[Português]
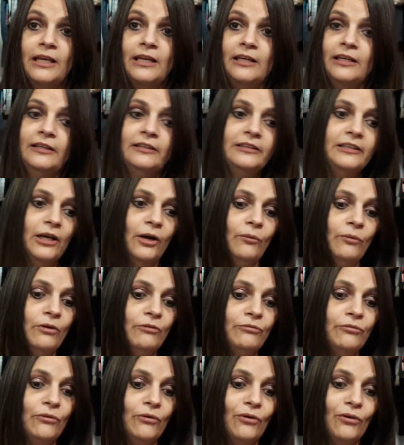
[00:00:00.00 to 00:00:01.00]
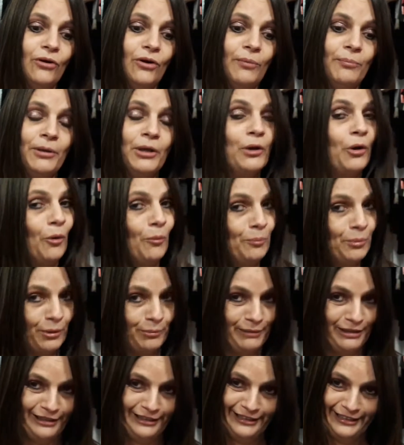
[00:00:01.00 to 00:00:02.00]
Então eu vou me
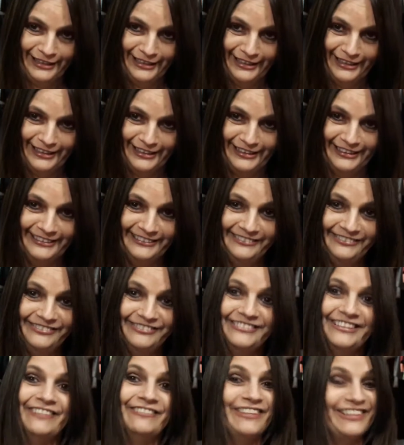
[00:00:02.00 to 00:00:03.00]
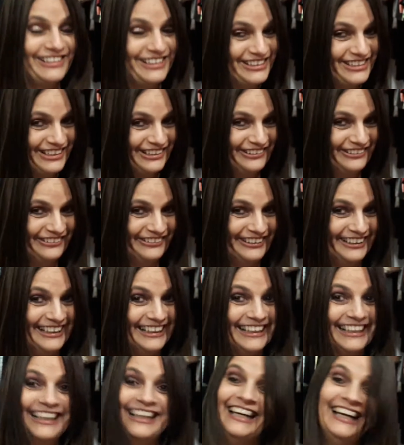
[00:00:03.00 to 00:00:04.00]
comprometer, a partir de
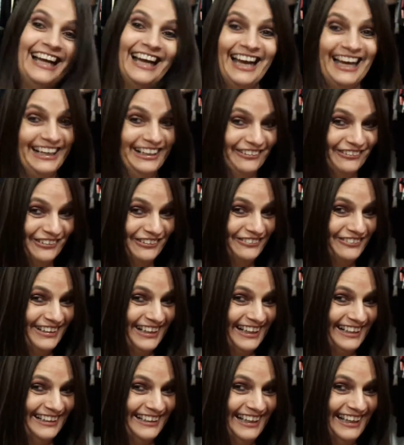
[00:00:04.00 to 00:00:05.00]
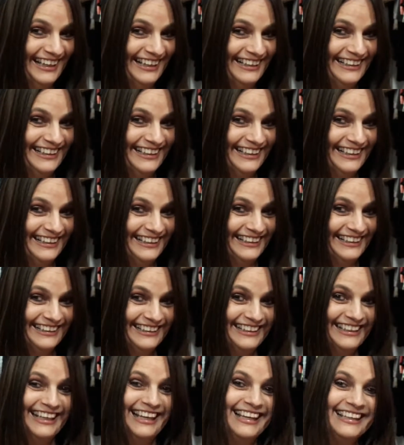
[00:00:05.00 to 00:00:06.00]
agora, a não comprar nada.
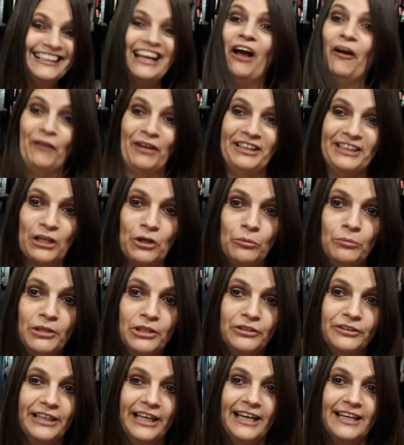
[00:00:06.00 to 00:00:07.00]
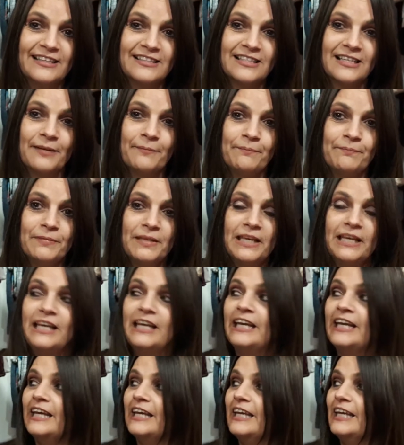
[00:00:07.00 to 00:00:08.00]
Alguém tá comigo nessa?
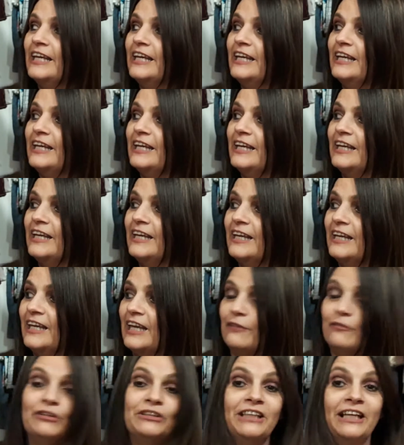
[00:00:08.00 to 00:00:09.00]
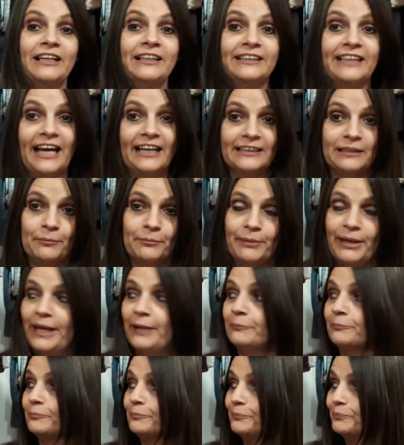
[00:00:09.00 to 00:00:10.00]
E eu vou tentar também,